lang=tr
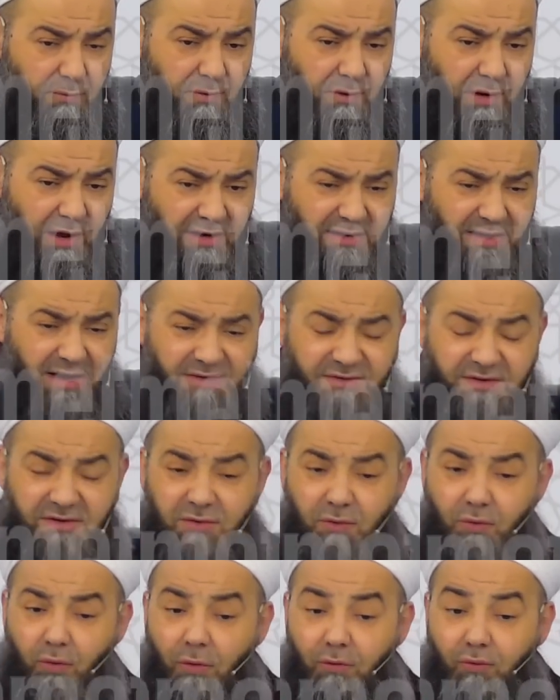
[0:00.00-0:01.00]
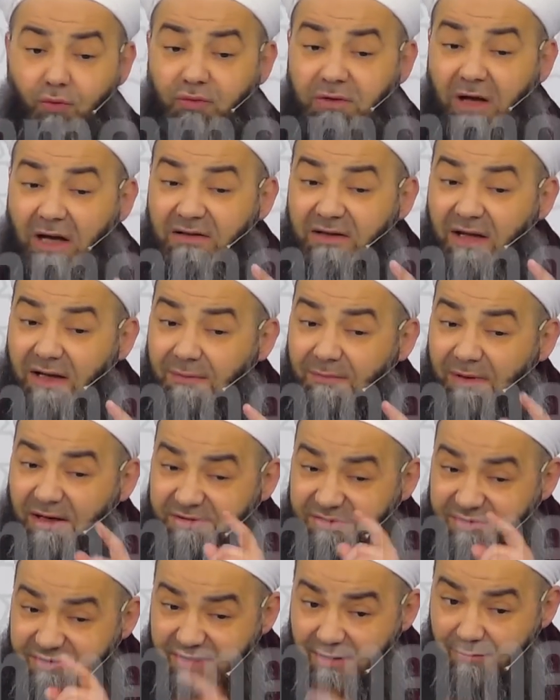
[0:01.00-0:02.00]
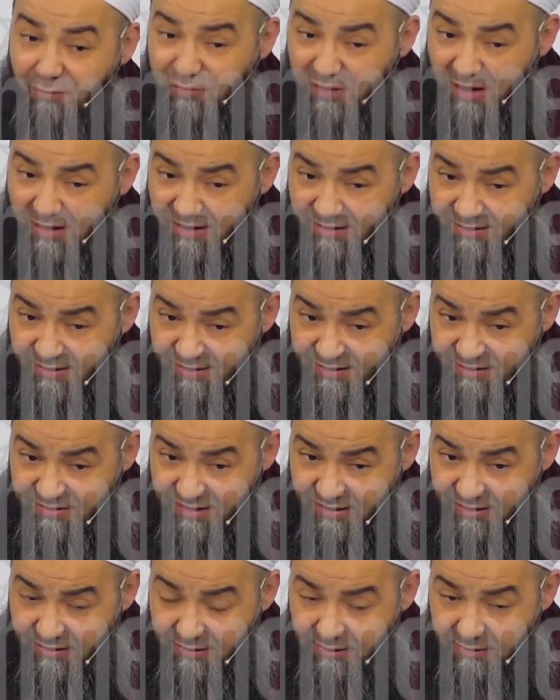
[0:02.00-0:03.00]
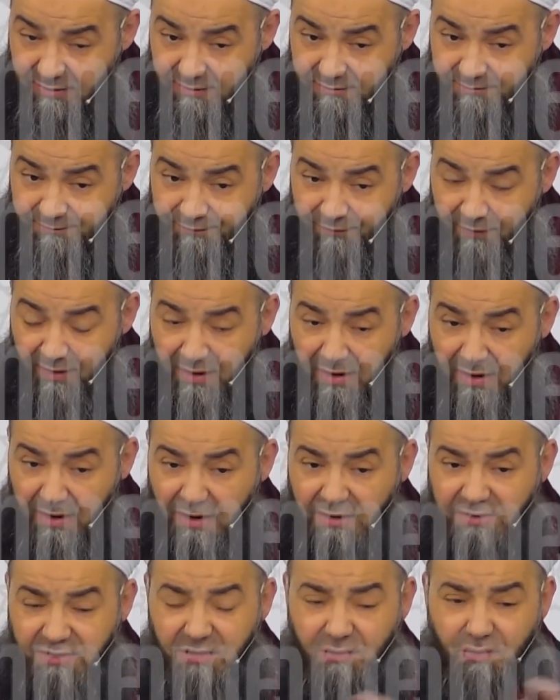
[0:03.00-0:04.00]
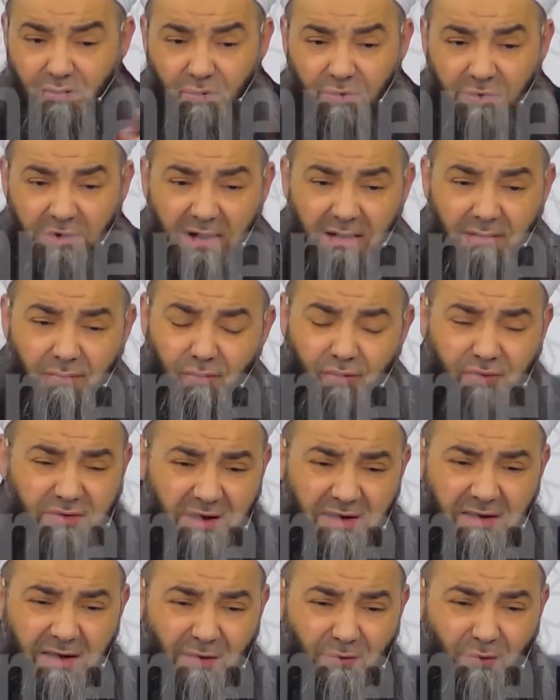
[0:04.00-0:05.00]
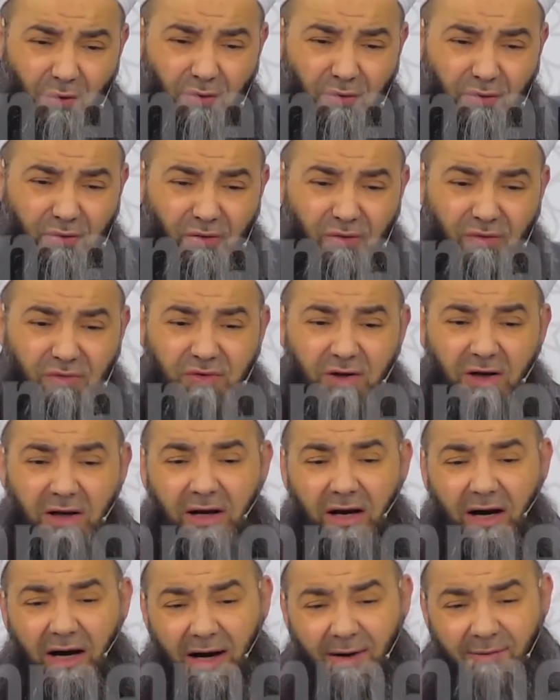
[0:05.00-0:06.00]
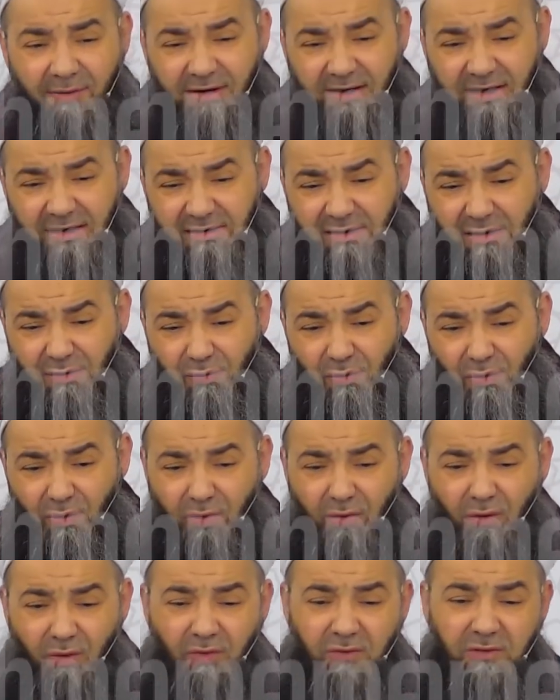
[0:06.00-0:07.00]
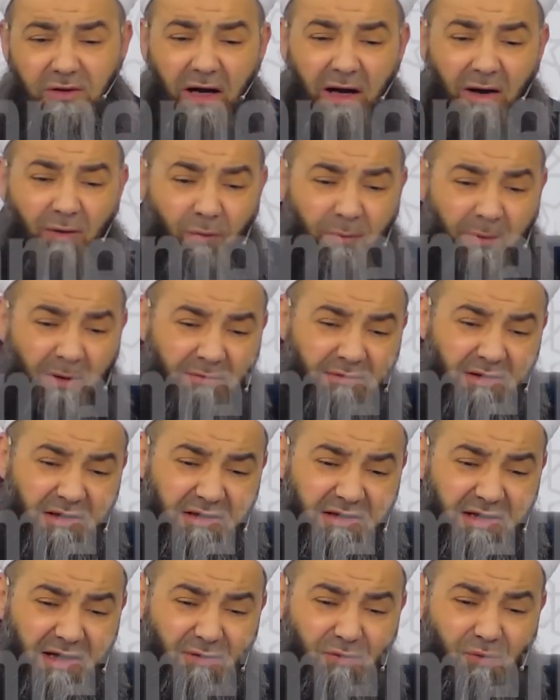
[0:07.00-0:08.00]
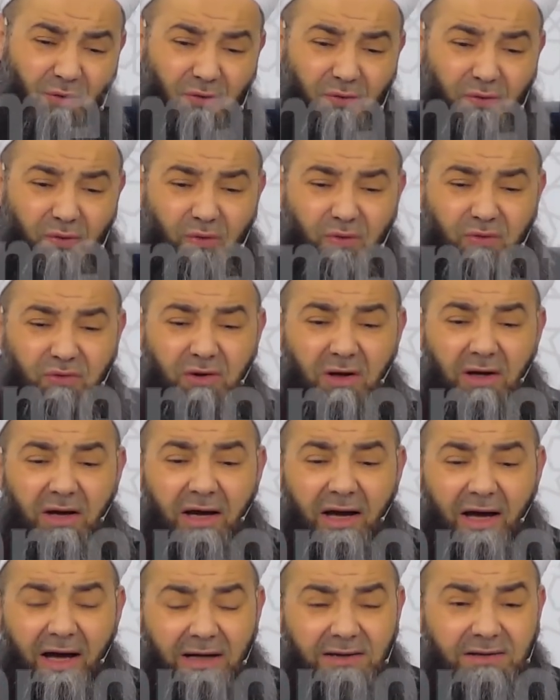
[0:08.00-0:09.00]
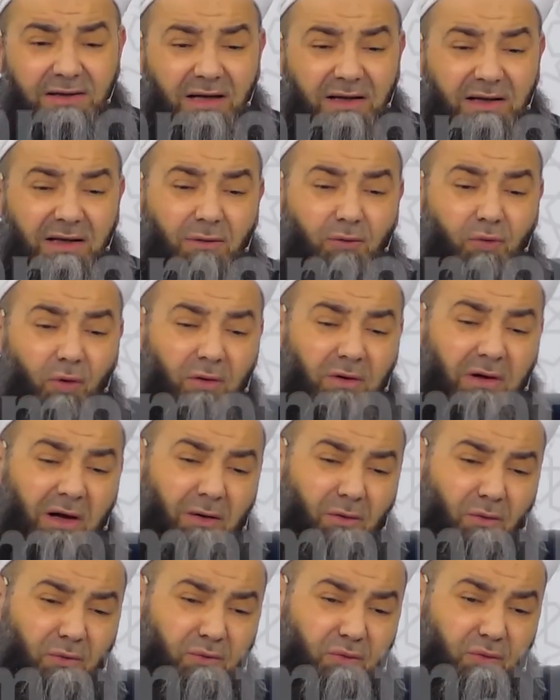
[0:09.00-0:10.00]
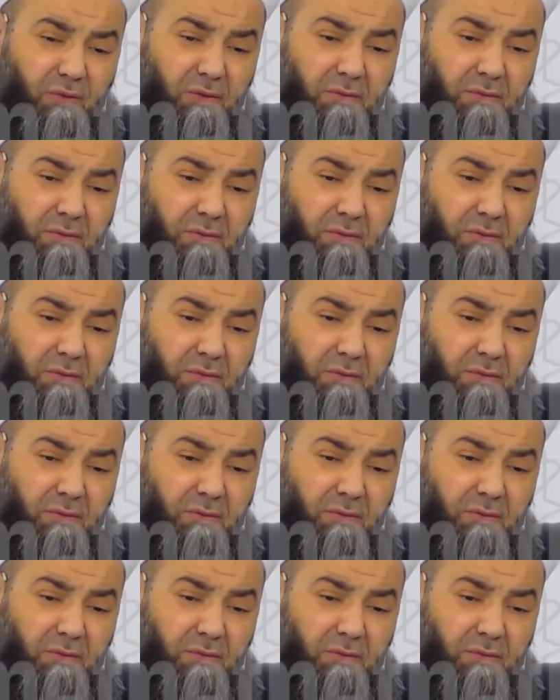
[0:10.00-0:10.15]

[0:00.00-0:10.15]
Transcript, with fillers: Allah sizi korkutanları başınıza musallat edecek. Şimdi Suriye, Rusya'dan korkuyoruz. Amerika'dan korkuyoruz. Avrupa Birliği'nden korkuyoruz her yerden korkar olduk.